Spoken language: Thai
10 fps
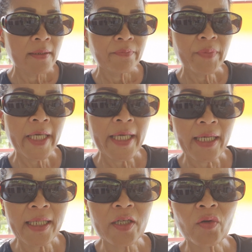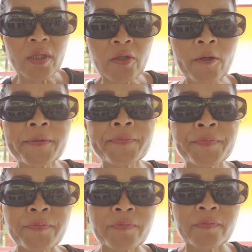มีเหงก็น่าหนอะค่ะเนาะ
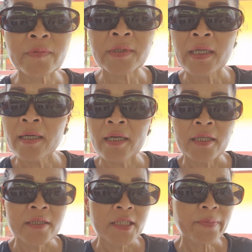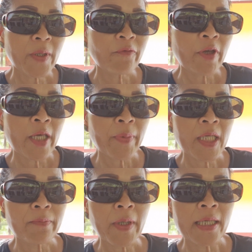จิบกาแฟไป
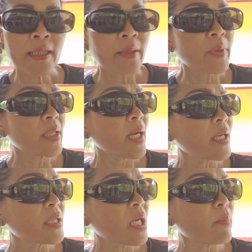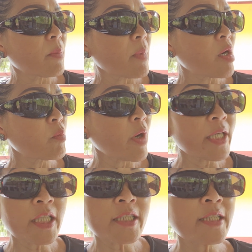นำกันก็เบิ้งหาเรื่องมาเมาอัน
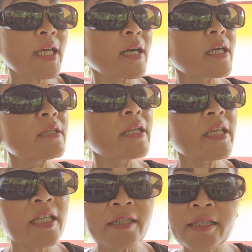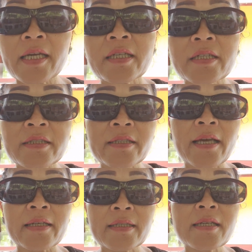ที่เสียงอันได้ยินเสียงนี่คือเสียง
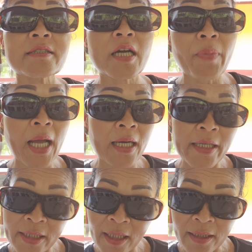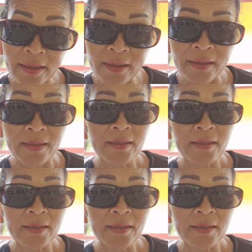เครื่องซักผ้าเอ่ยเด้อค่ะเด้อ